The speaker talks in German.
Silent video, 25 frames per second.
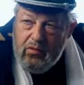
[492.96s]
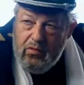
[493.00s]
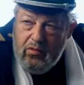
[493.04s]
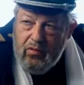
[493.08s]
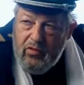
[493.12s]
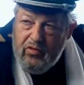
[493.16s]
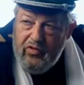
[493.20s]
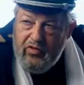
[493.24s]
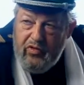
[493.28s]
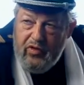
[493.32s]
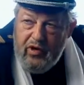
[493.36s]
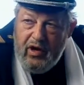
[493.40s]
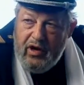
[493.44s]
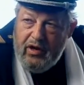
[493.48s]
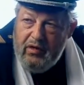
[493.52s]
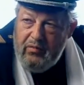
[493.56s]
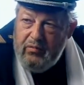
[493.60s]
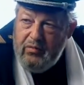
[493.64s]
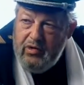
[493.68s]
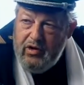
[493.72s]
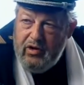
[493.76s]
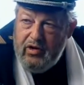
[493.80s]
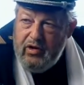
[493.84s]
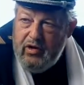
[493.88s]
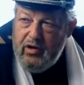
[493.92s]
Die Russen
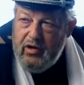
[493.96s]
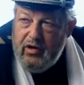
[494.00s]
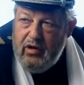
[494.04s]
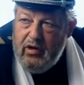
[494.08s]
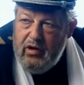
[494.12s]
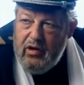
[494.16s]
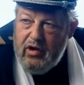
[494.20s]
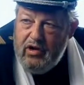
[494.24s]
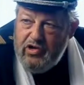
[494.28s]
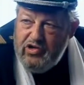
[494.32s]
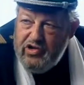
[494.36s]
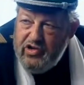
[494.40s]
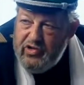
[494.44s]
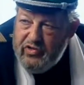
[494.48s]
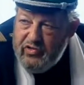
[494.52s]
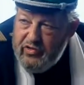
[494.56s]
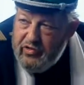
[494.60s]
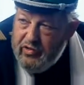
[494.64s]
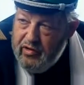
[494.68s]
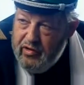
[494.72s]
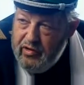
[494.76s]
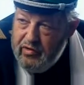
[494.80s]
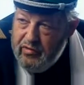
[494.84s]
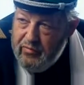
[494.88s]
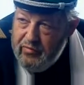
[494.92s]
hätten mich
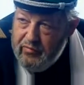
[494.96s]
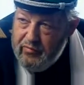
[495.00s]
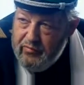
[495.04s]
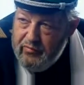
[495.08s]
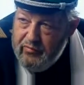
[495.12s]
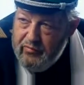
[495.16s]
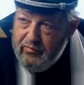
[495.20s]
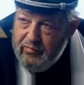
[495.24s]
erschießen können,